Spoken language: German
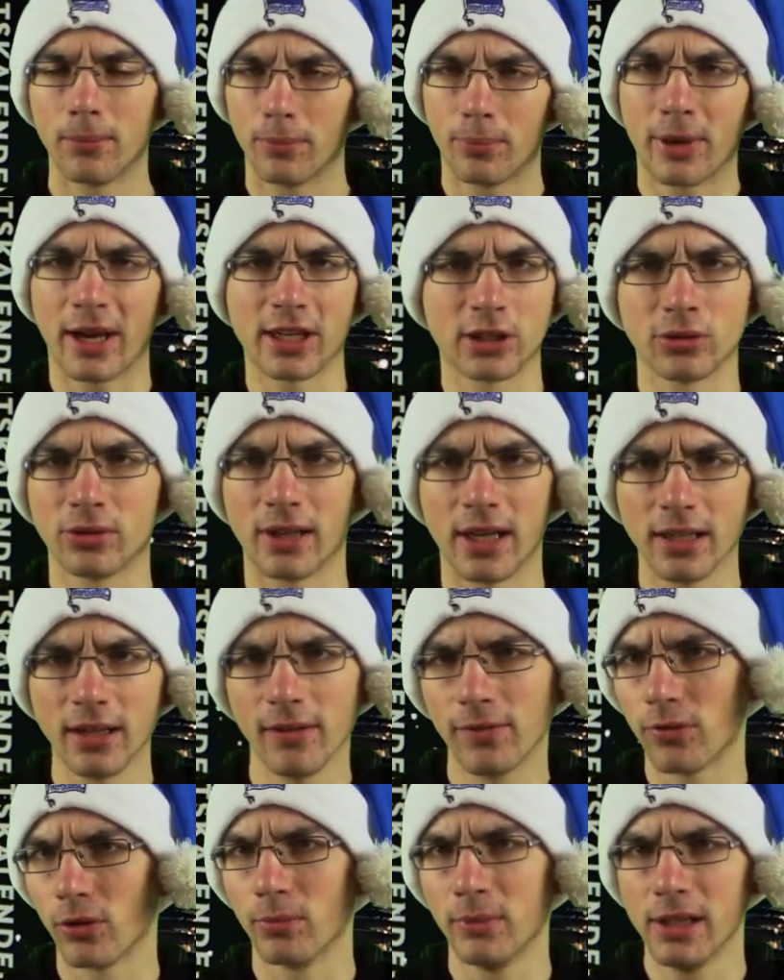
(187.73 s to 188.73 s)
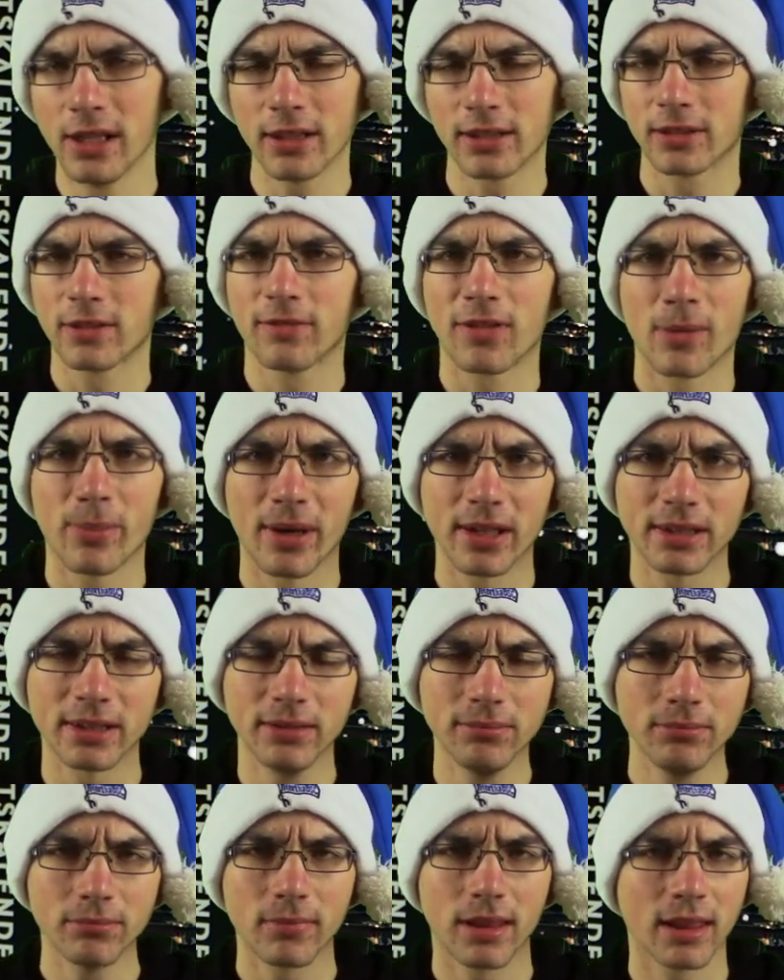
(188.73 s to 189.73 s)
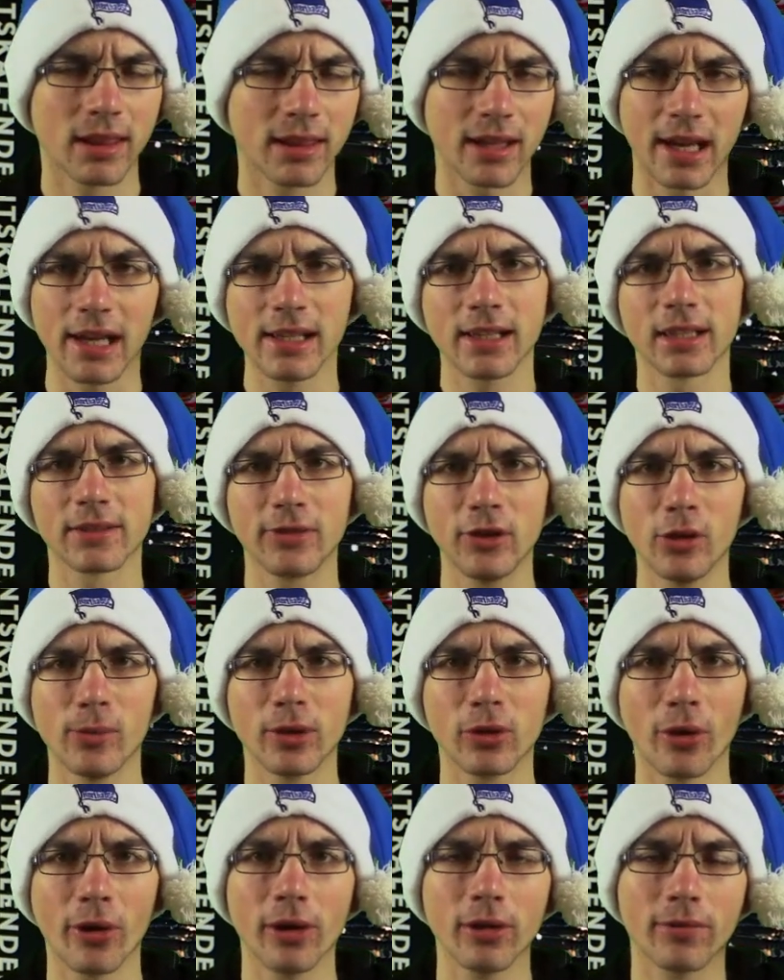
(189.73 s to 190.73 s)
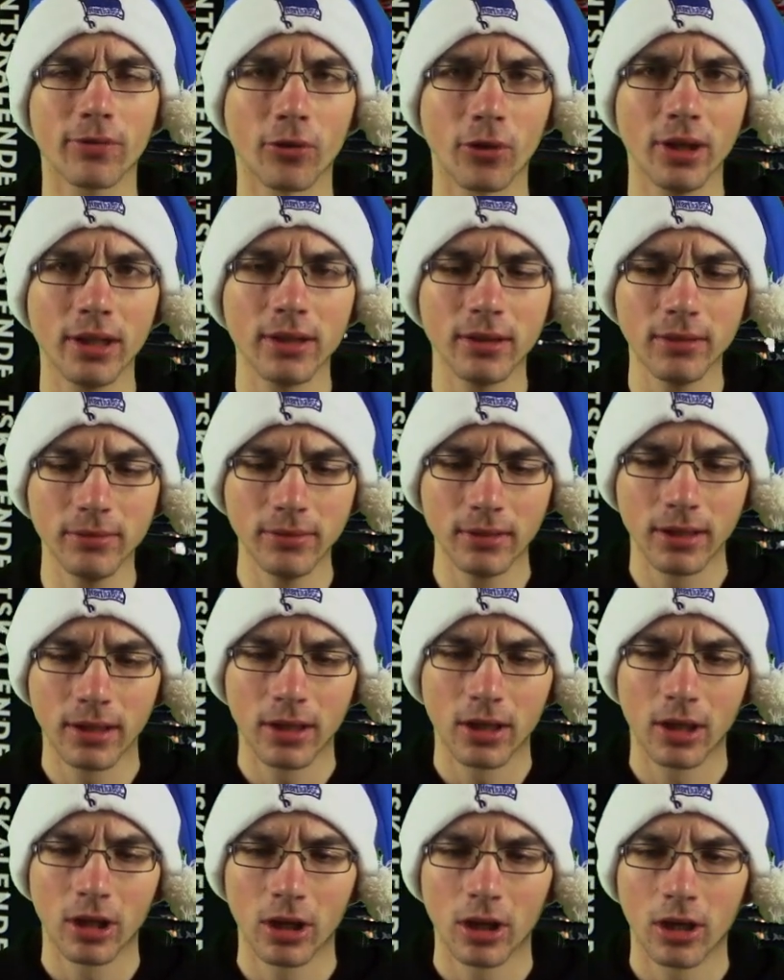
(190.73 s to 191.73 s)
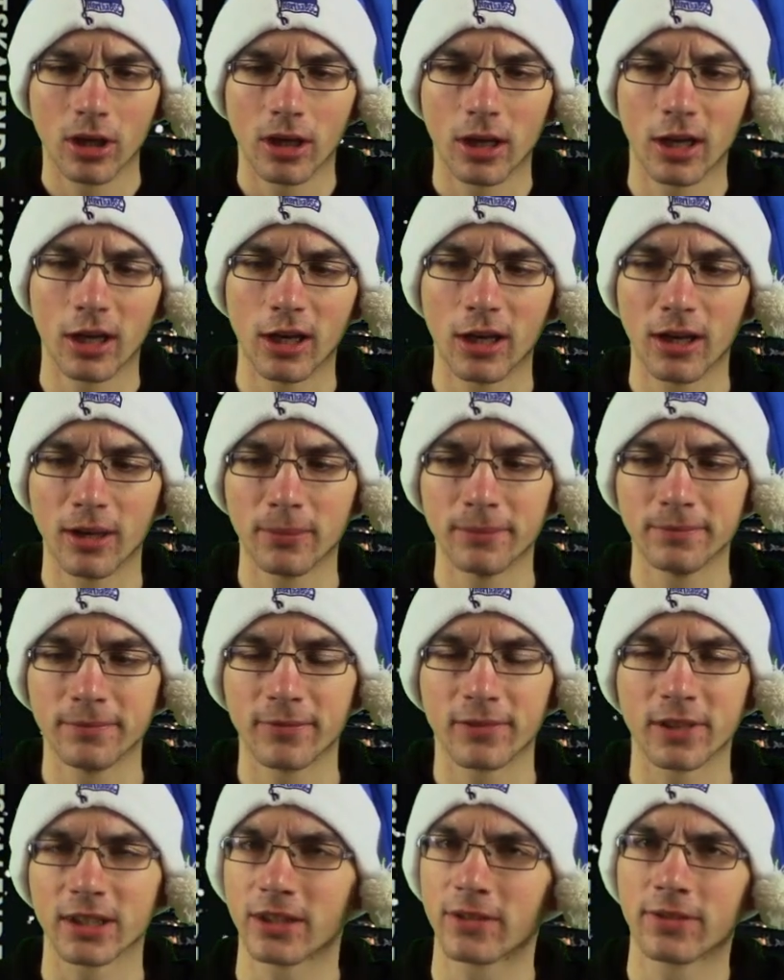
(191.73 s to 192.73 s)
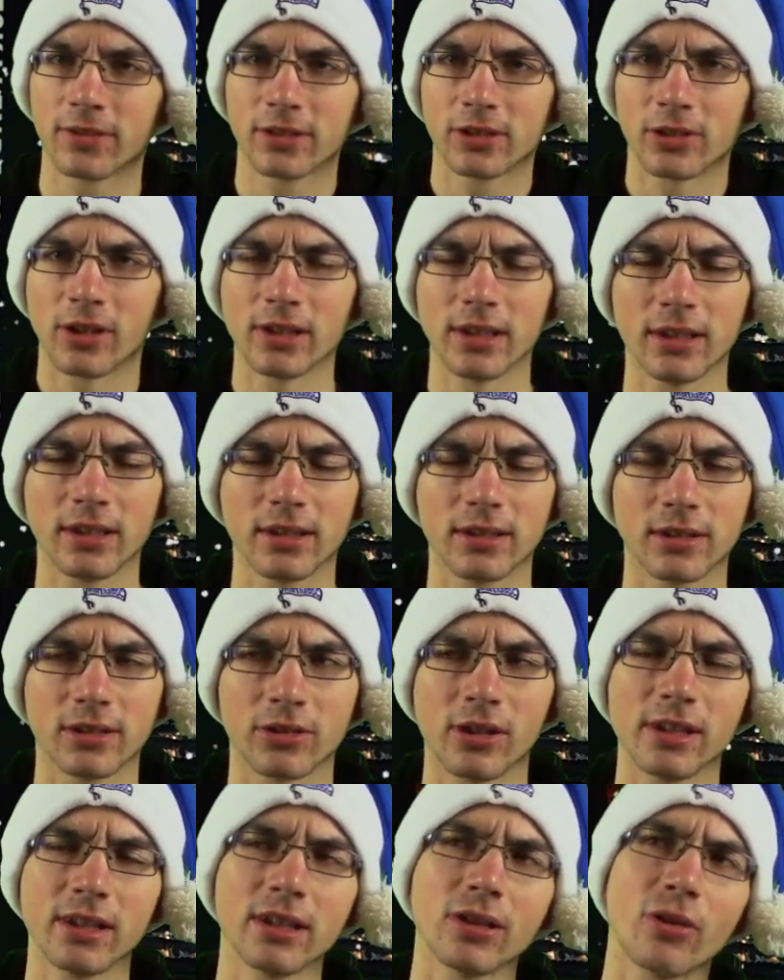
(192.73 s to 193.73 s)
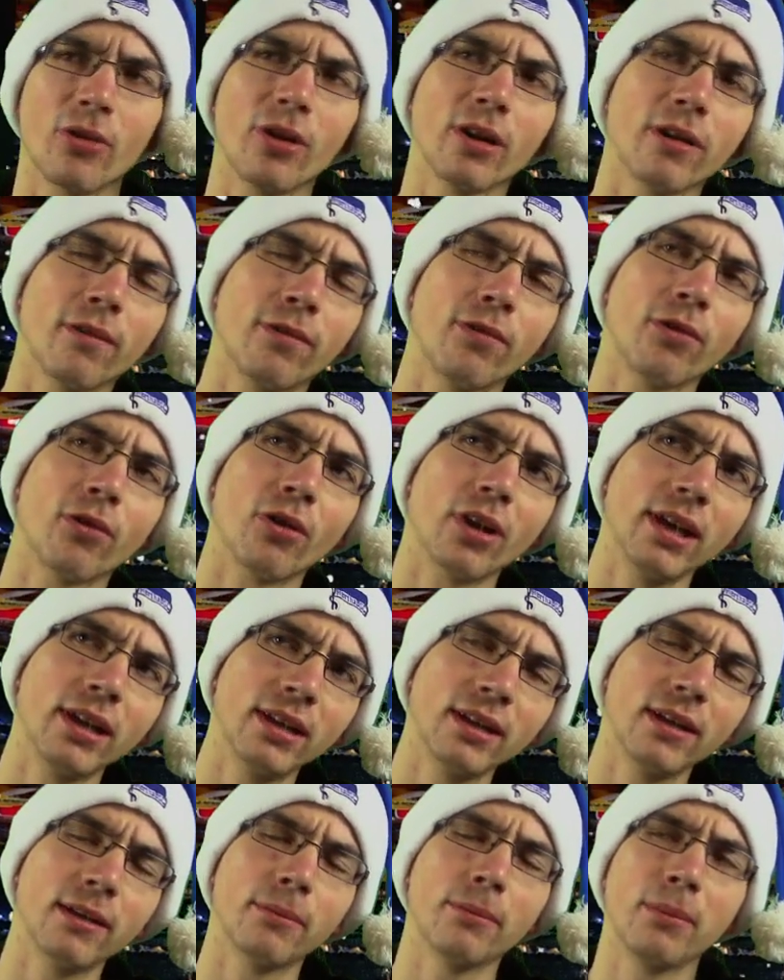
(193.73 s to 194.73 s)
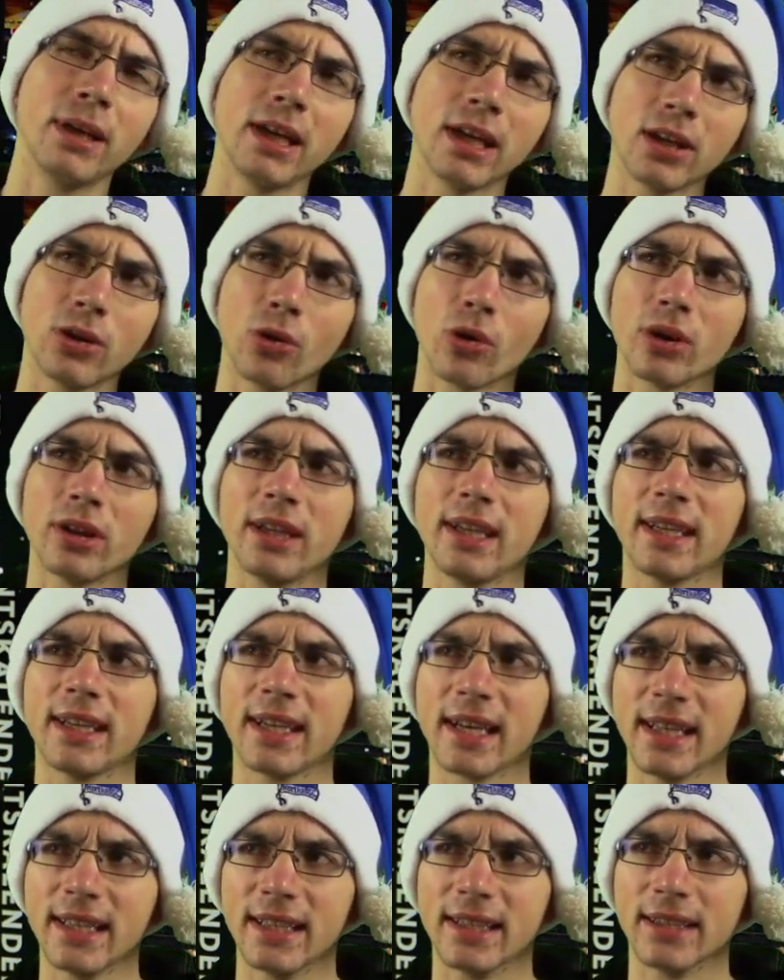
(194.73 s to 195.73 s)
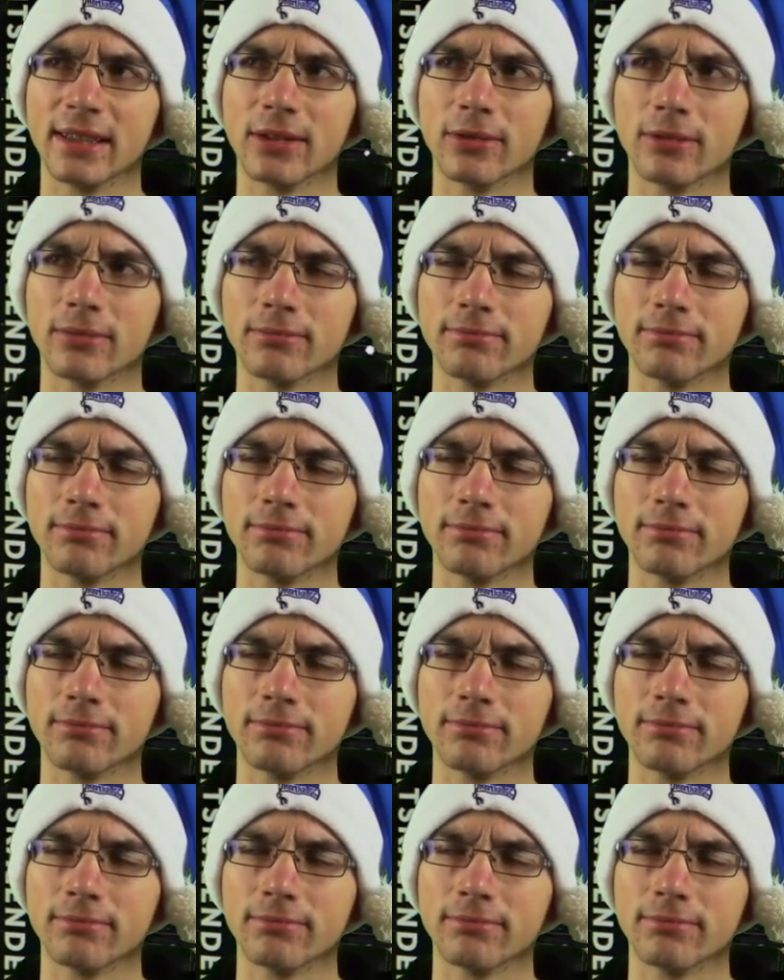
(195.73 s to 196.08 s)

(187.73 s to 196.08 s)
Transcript: Packs United von mir zu verpassen. Teilt das Video mit euren Freunden. Ähm, solltet, solltet eure Freunde mich noch nicht kennen.